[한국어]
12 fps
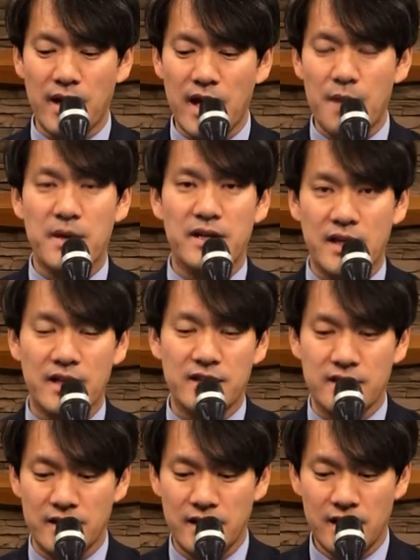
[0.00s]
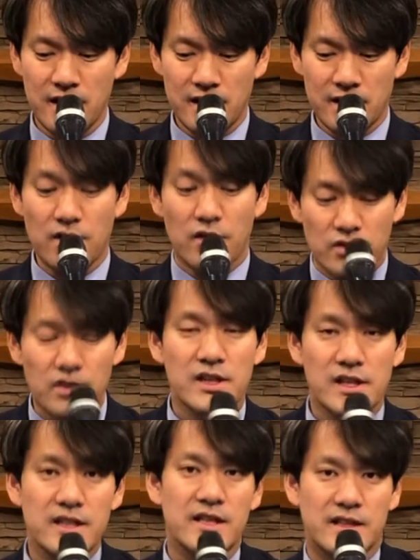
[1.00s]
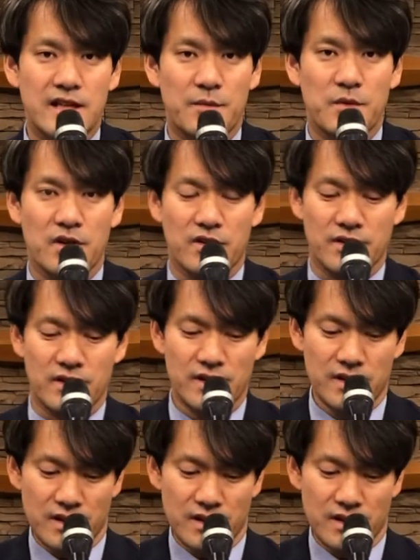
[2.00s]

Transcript: 해야만 하는 그런 어떤 일들이 있다면